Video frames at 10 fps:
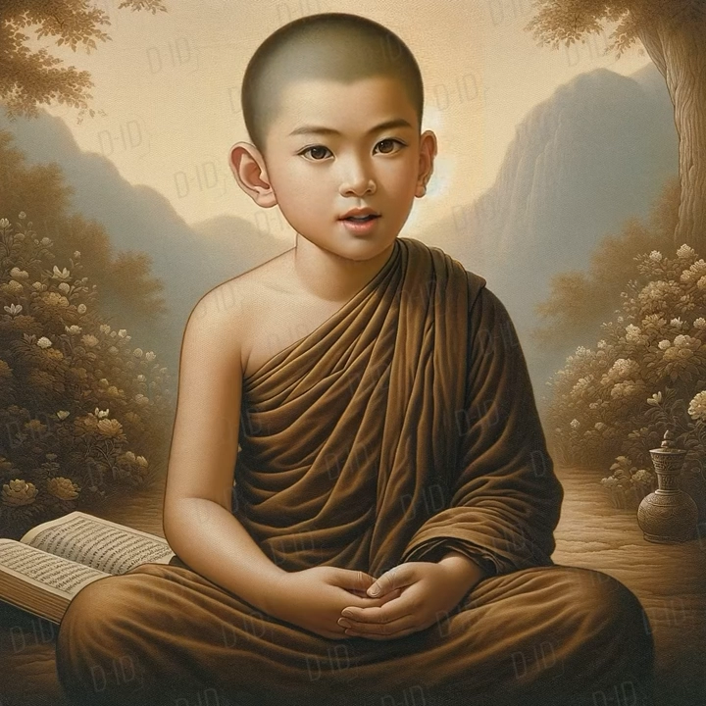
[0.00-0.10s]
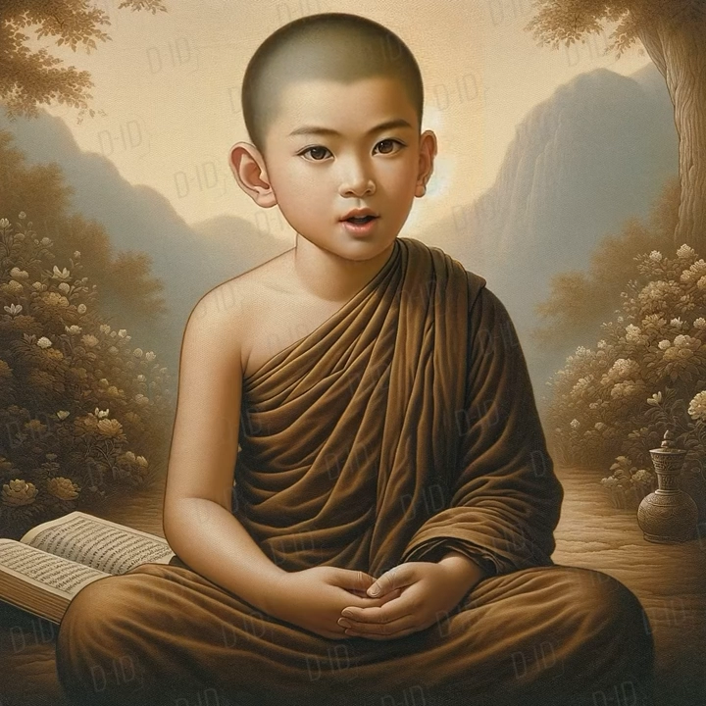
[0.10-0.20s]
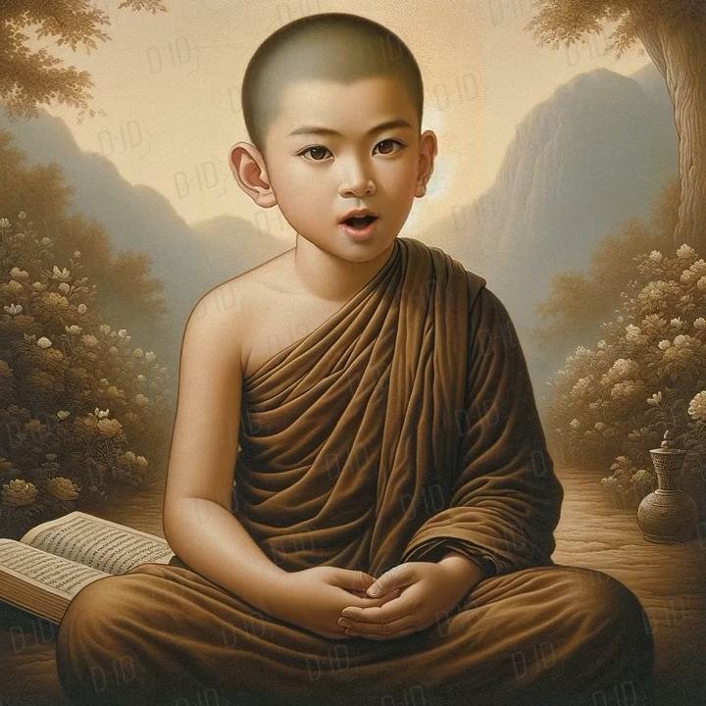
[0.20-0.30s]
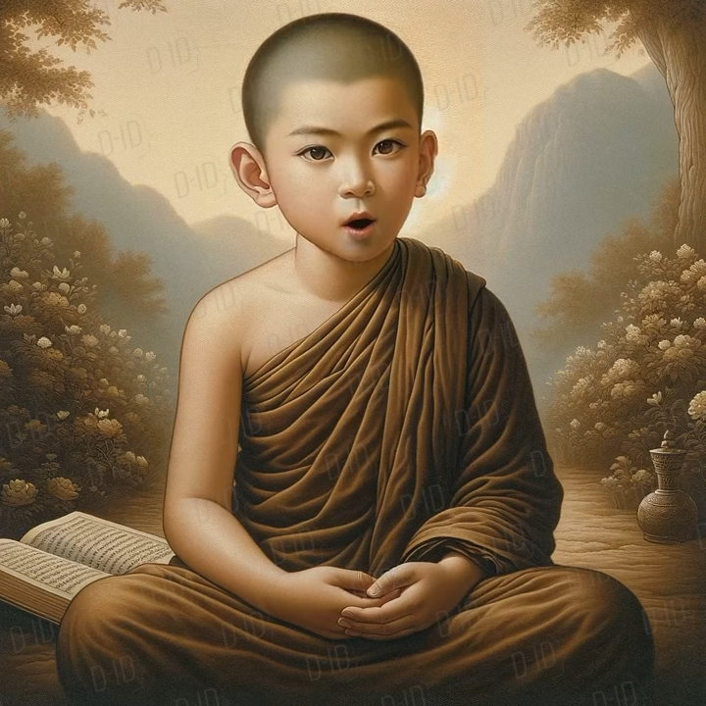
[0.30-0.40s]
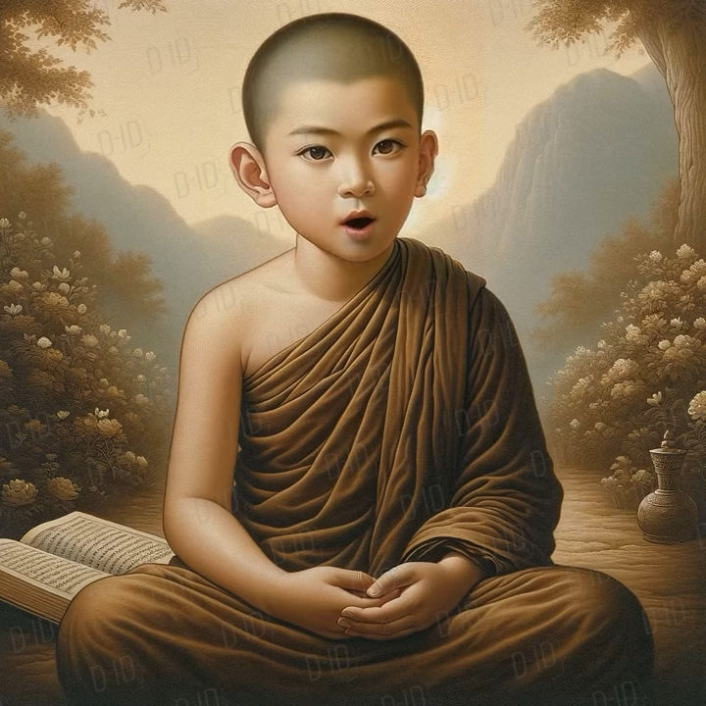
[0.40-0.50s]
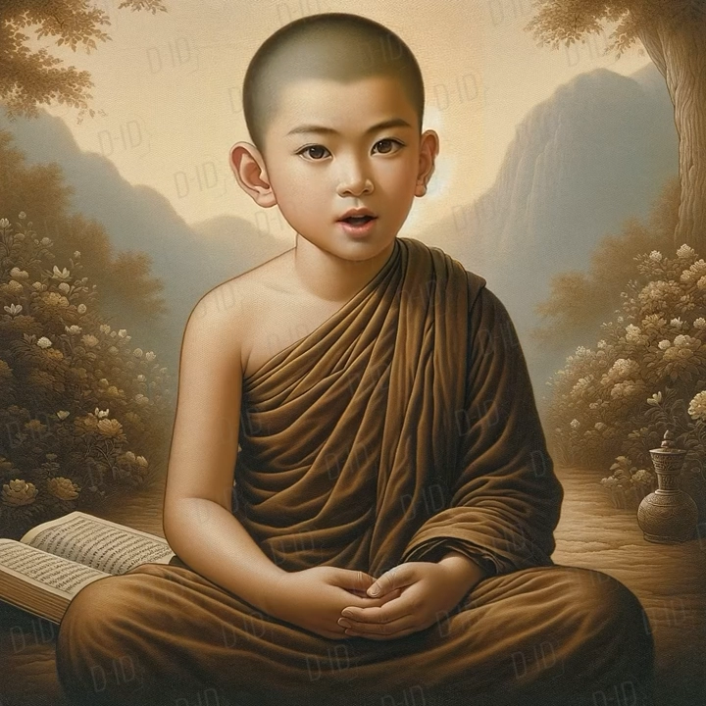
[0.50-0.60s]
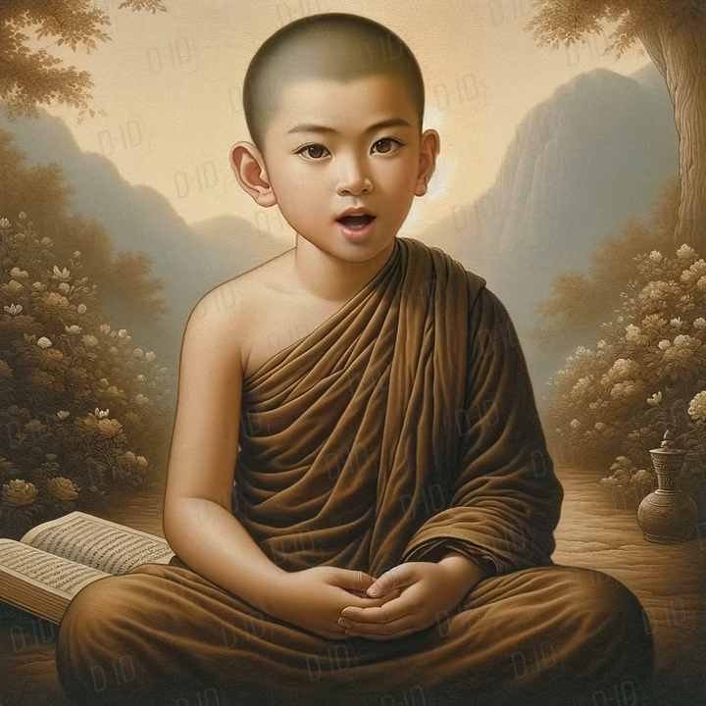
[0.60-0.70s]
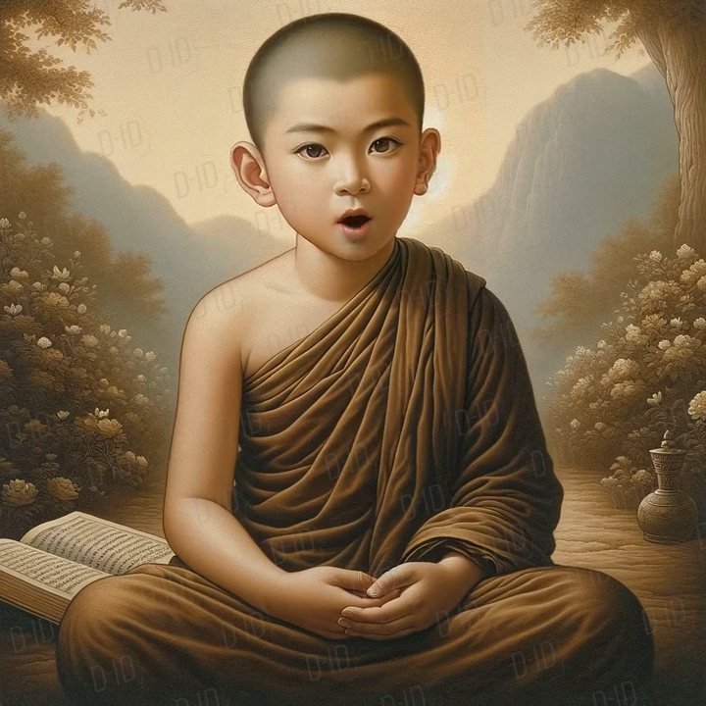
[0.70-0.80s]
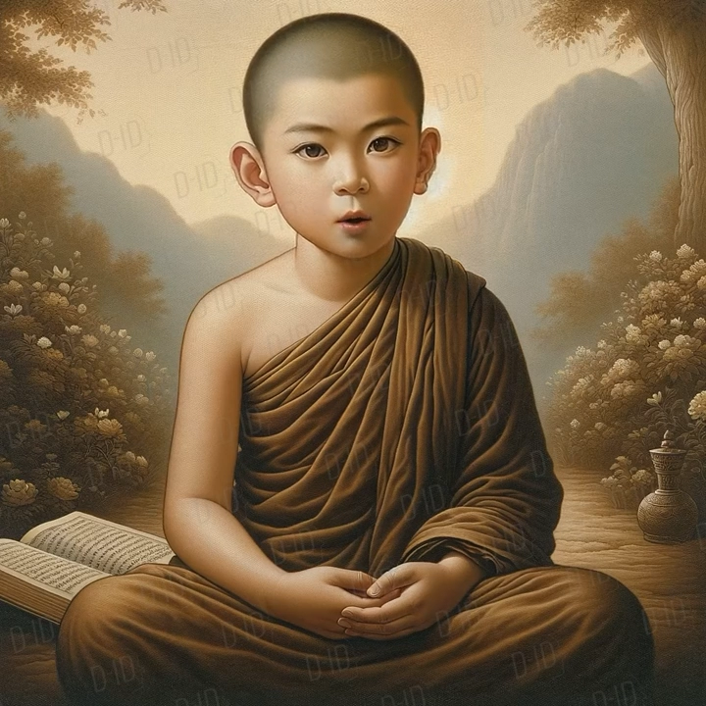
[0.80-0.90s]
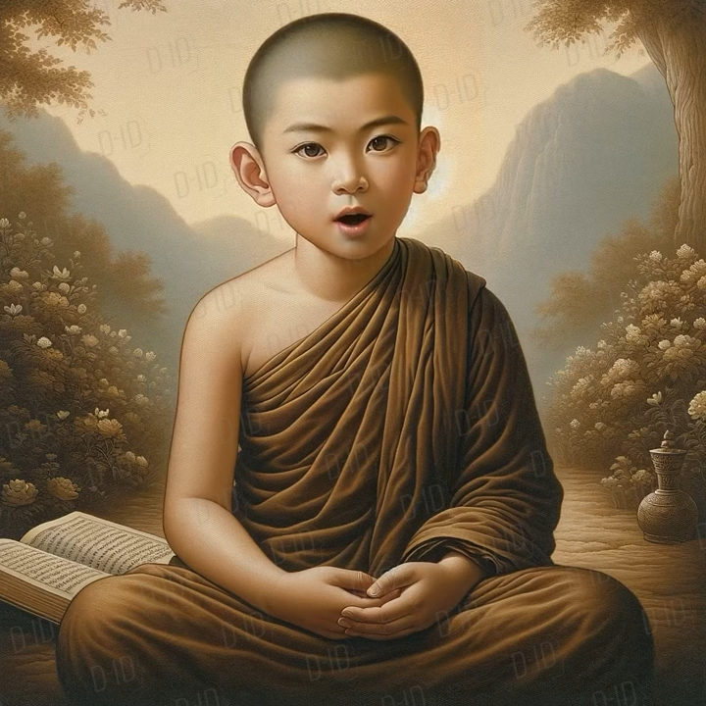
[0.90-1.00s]
的自由和
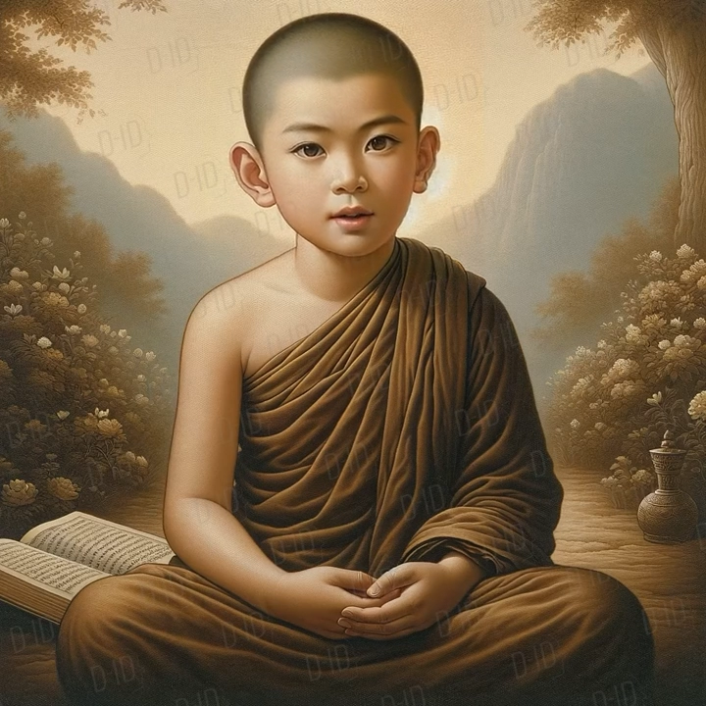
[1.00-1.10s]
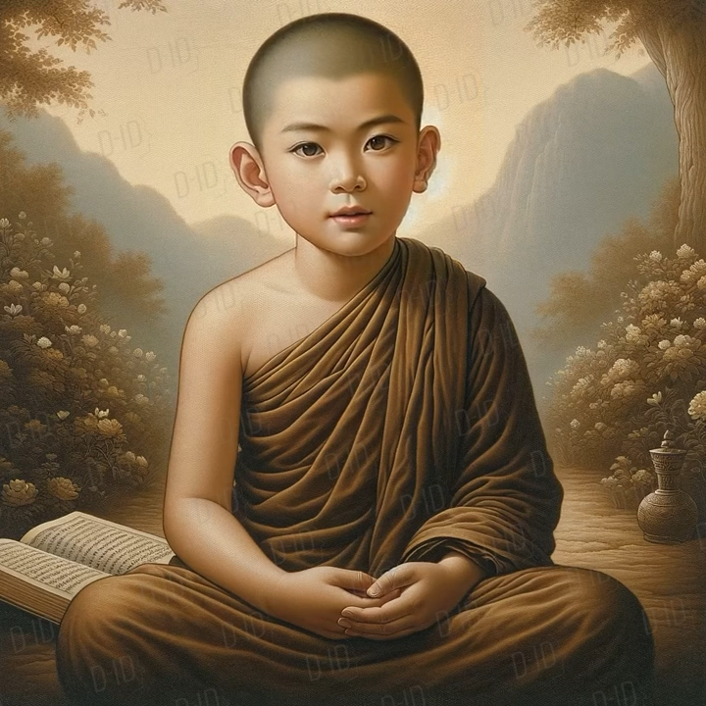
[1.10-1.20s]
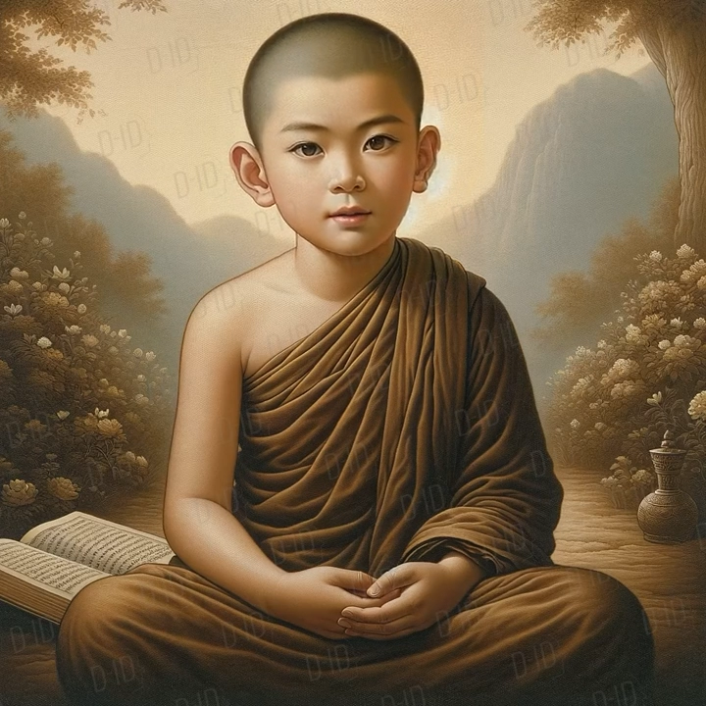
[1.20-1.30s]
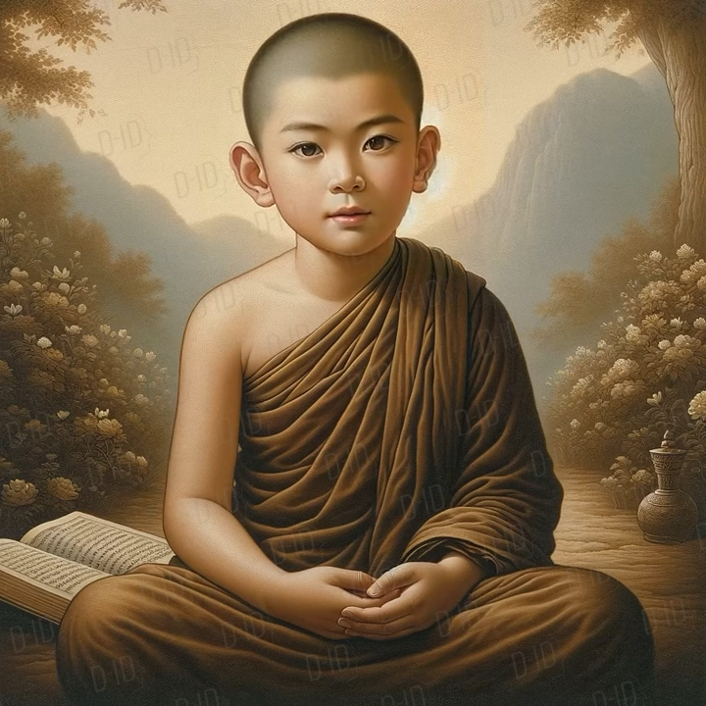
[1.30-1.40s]
解脱，